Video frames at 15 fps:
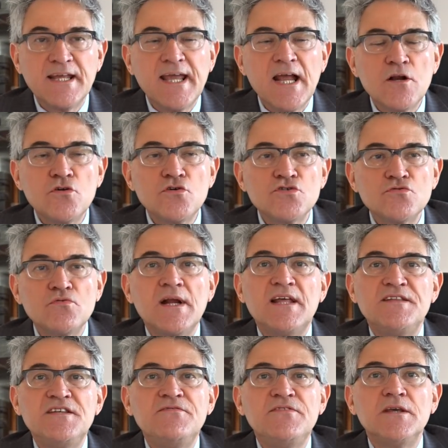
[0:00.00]
Quelle que soit
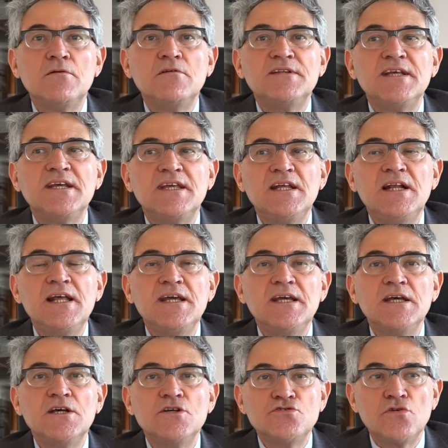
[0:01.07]
la difficulté qu'il ait
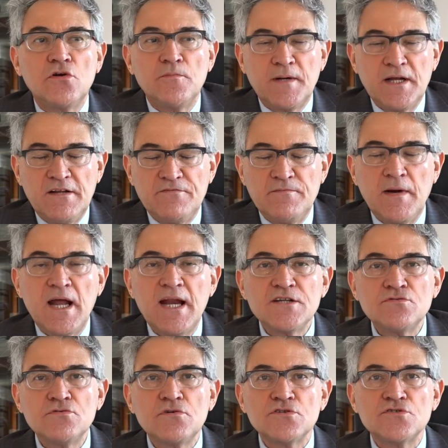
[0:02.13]
sur le prélèvement à la
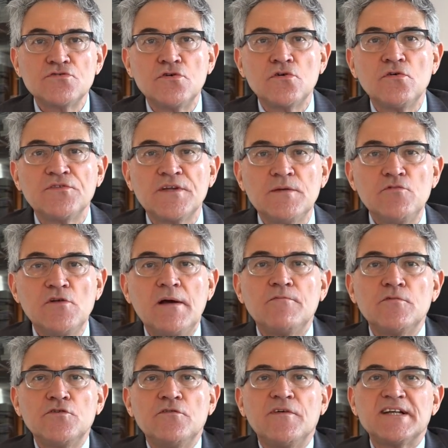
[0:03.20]
source, le
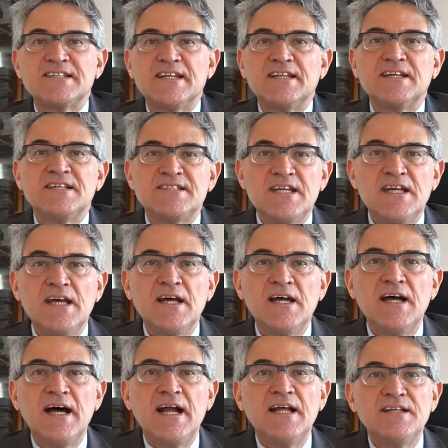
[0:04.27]
contribuable devra s'adresser
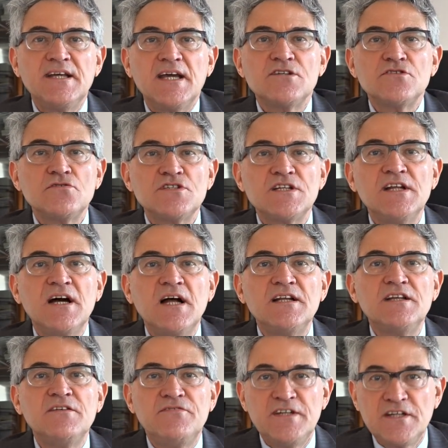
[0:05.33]
à la Direction
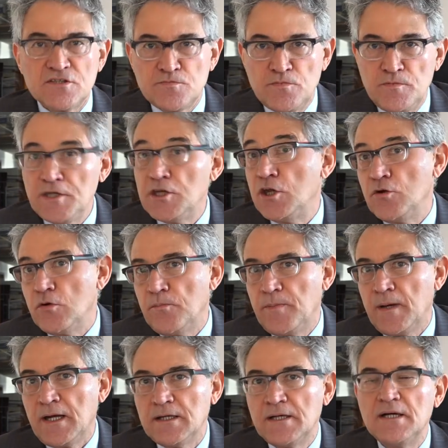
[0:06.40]
générale des finances publiques et non
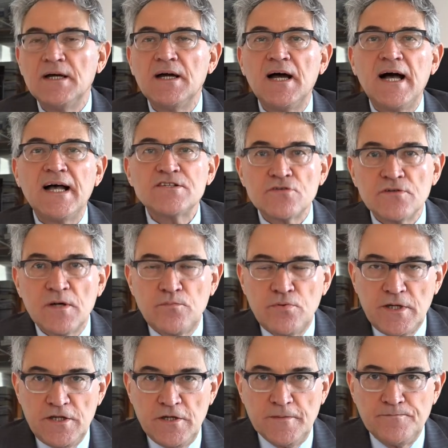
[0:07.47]
pas à son
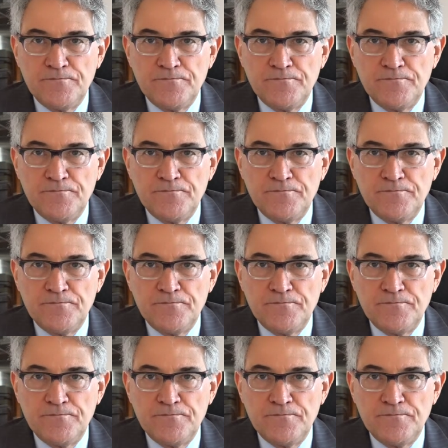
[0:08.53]
employeur.